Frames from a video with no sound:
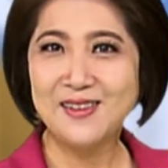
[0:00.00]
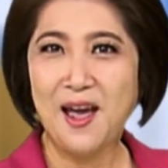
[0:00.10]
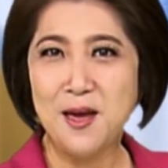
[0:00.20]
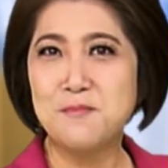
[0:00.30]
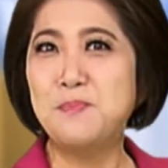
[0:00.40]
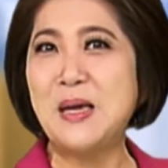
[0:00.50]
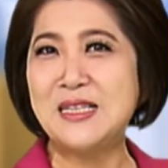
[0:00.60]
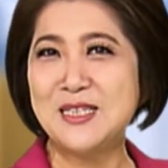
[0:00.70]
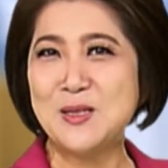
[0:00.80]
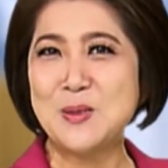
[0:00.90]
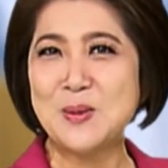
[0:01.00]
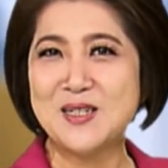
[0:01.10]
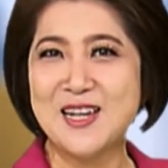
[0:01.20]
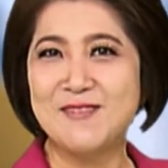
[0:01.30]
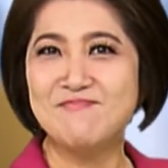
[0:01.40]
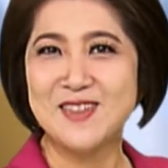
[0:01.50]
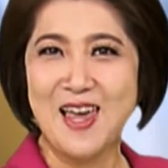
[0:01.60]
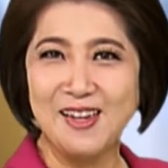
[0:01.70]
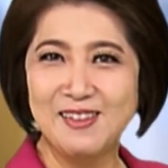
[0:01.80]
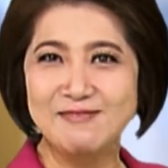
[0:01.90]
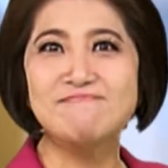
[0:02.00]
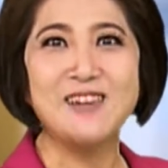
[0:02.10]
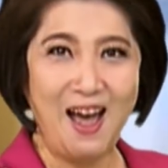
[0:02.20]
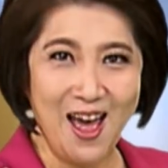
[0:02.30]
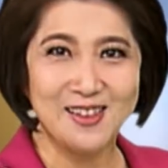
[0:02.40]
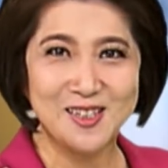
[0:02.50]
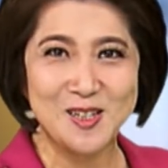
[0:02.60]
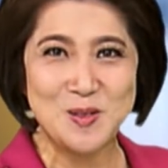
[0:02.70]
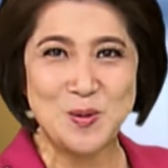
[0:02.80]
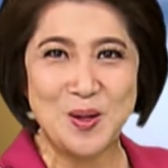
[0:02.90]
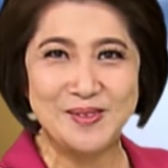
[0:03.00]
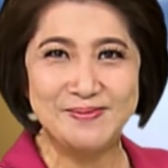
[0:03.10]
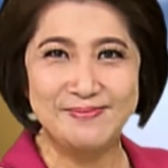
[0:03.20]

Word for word: 业台并肩作战，才能看得更远，